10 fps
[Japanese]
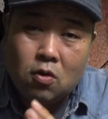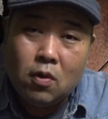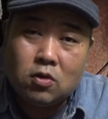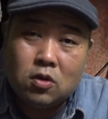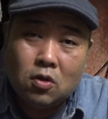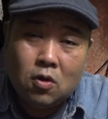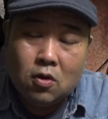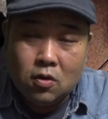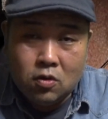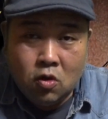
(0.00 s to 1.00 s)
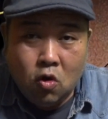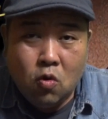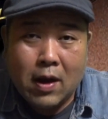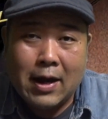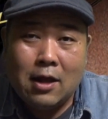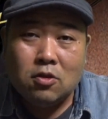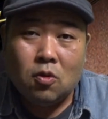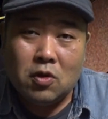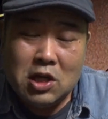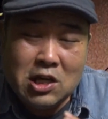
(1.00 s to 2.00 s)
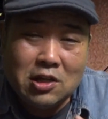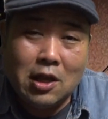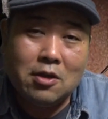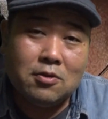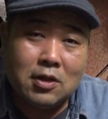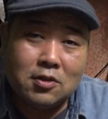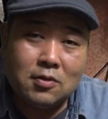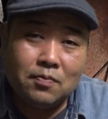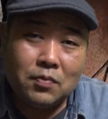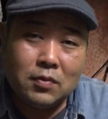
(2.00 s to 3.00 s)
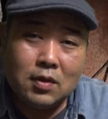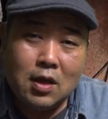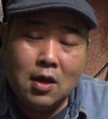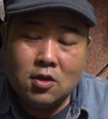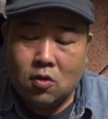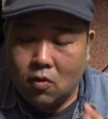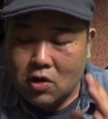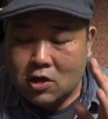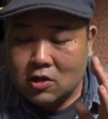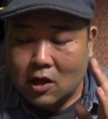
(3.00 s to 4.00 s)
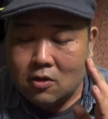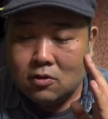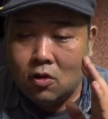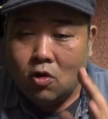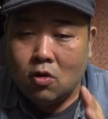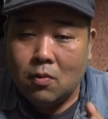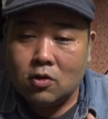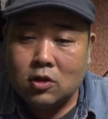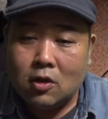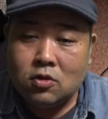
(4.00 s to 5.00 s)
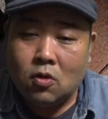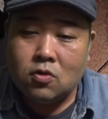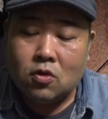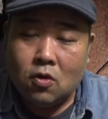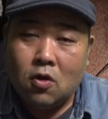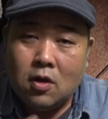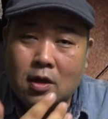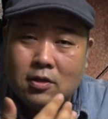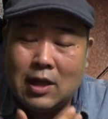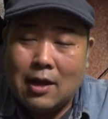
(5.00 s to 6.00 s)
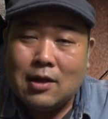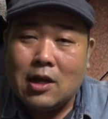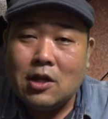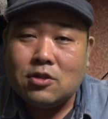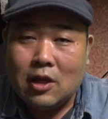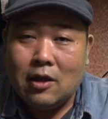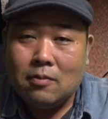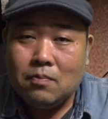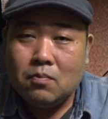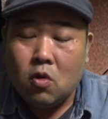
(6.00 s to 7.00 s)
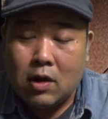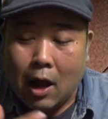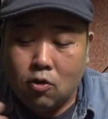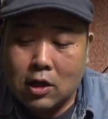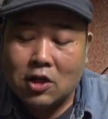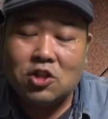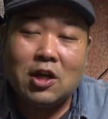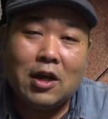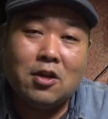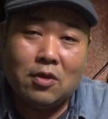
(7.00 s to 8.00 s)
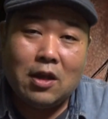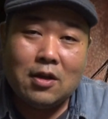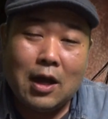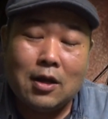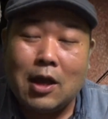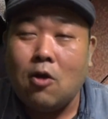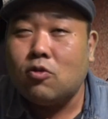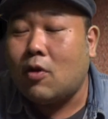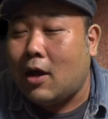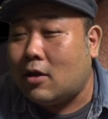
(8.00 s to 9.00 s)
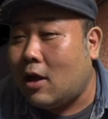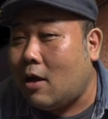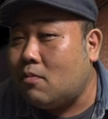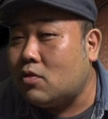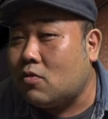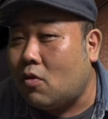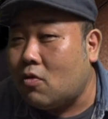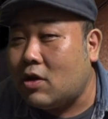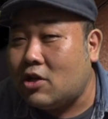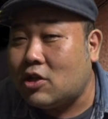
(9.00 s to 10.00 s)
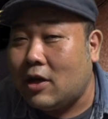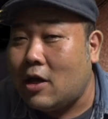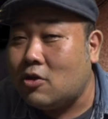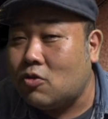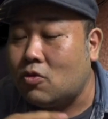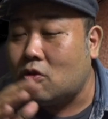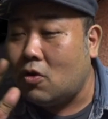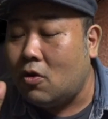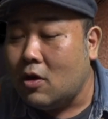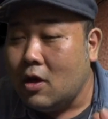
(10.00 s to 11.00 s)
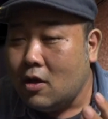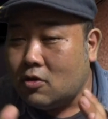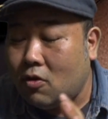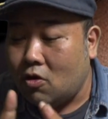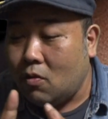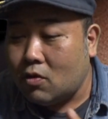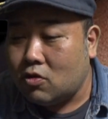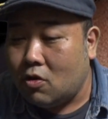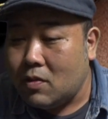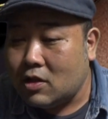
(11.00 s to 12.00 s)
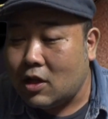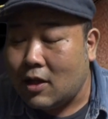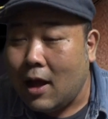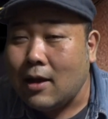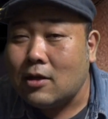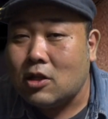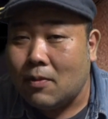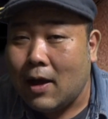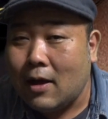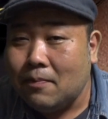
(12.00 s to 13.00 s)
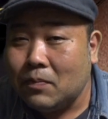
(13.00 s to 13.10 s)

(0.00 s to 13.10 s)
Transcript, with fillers: ロボットの脳はなんと生きているんです。その生きている脳を持っている少女の残骸ですね。もう顔だけしかないよね。顔と体半分このくらいしかない少女のそのロボットを見つけた博士は、